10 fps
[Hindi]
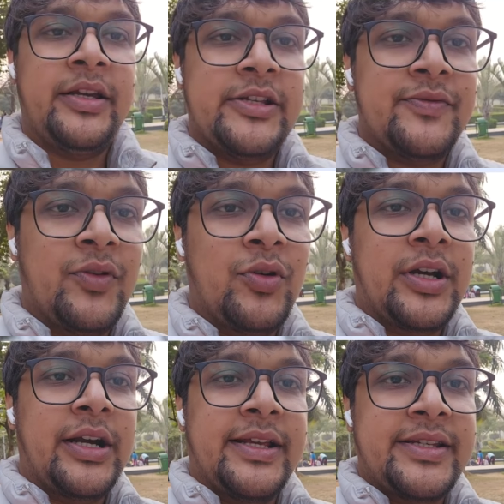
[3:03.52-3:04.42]
इस फ़ोन
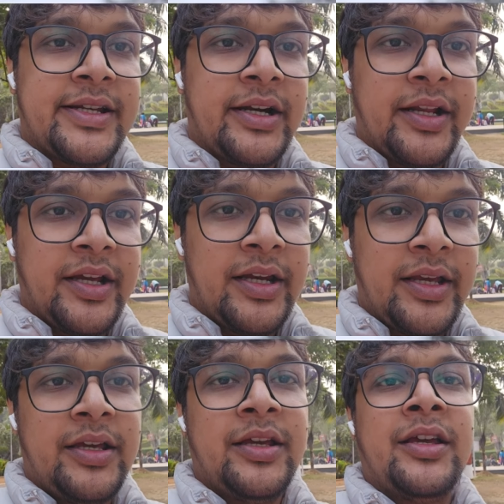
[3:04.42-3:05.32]
का टेस्ट करने के
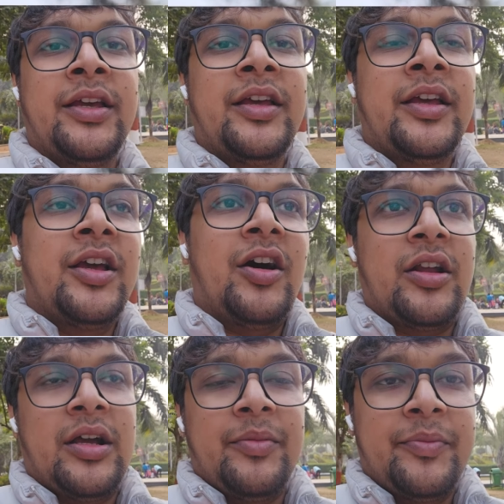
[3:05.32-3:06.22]
लिए
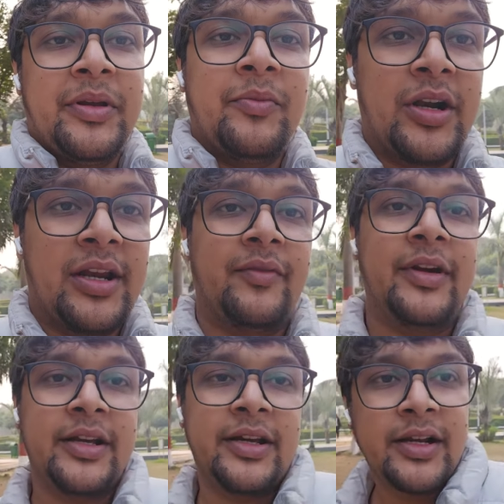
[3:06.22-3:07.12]
और हम अपनी मॉडल का
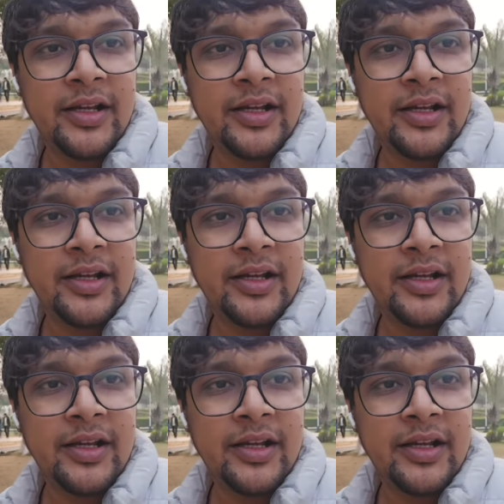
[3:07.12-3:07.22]
वेट कर रहे